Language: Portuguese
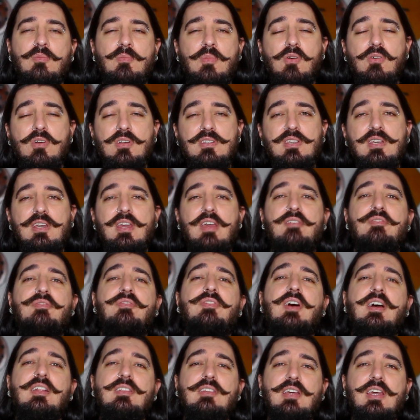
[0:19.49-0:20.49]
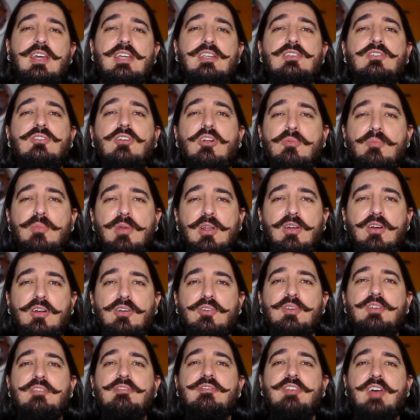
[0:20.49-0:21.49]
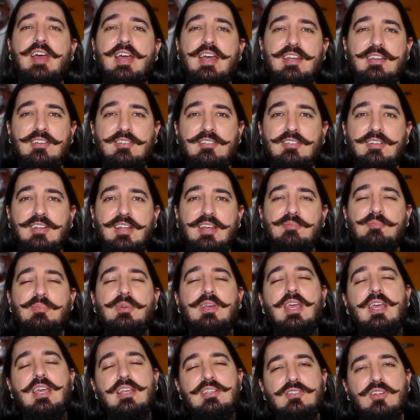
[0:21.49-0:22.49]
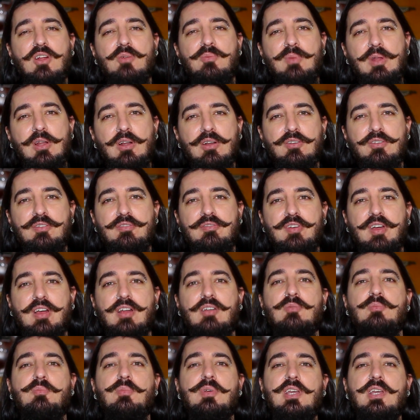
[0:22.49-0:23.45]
Uma coisa que é fato é que a gente dorme melhor no inverno, né? Por que a gente dorme melhor no inverno?